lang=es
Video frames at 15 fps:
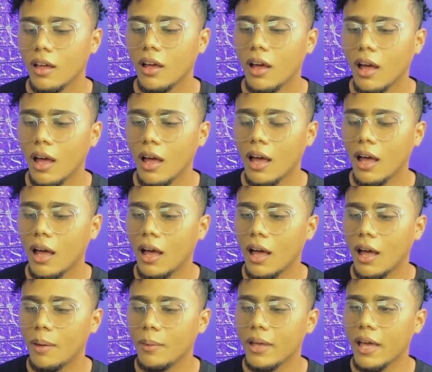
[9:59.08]
pero
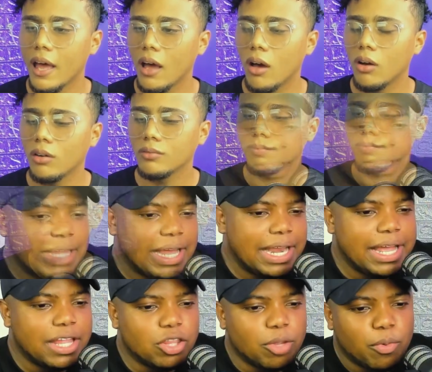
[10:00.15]
usted,
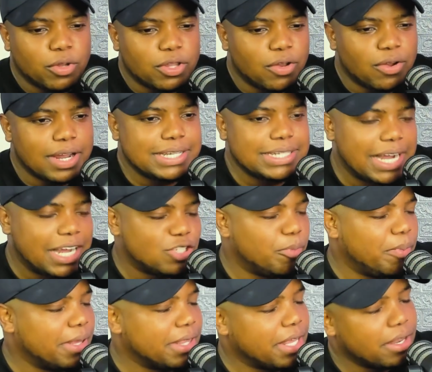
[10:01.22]
talento porque usted no quiere sacar su,
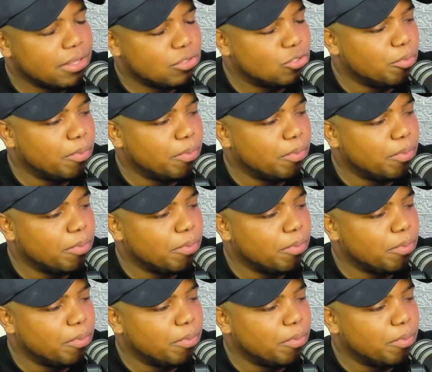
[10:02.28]
su